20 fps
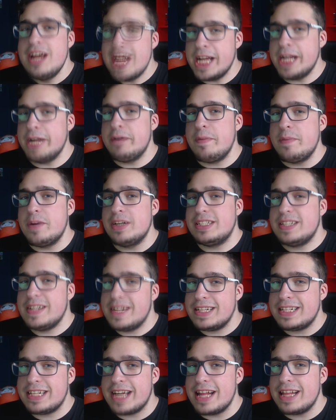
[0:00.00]
Y nos vemos en
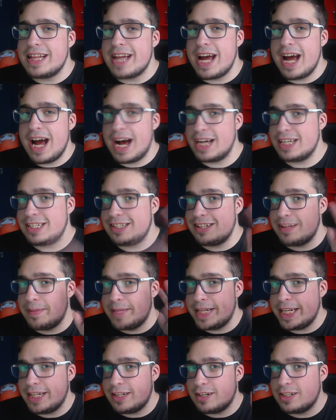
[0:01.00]
el siguiente. Hasta luego,
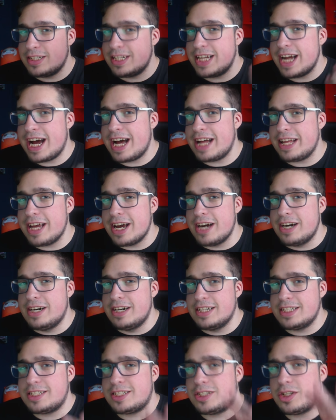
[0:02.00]
platanitos.
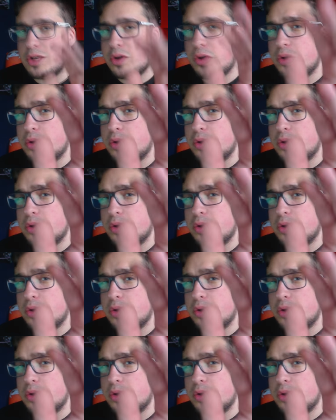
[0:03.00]
Adiós.